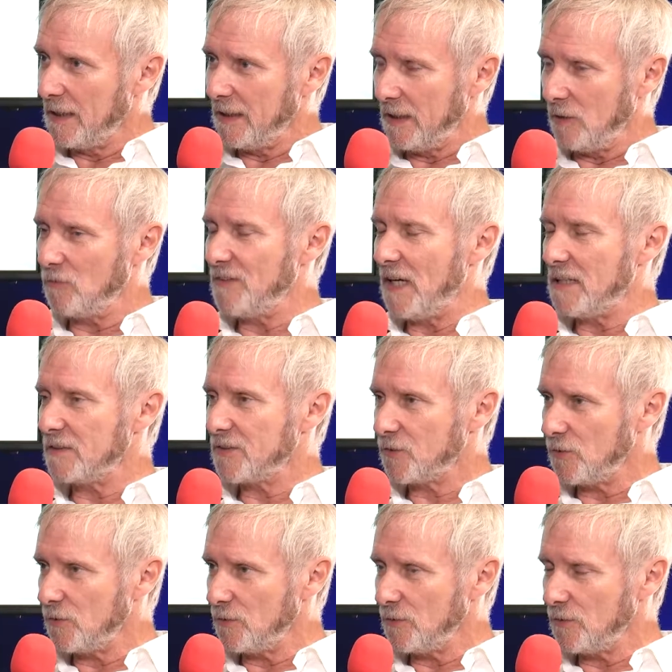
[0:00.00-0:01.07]
et on va
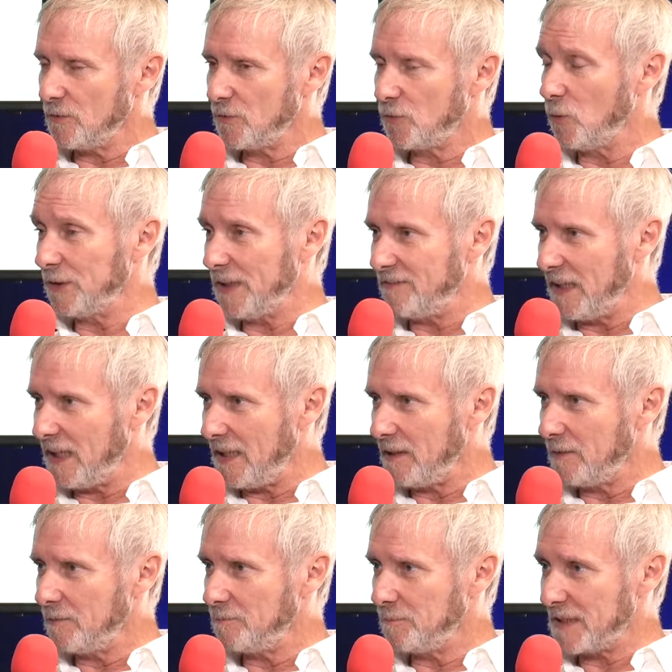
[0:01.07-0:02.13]
se tourner vers elle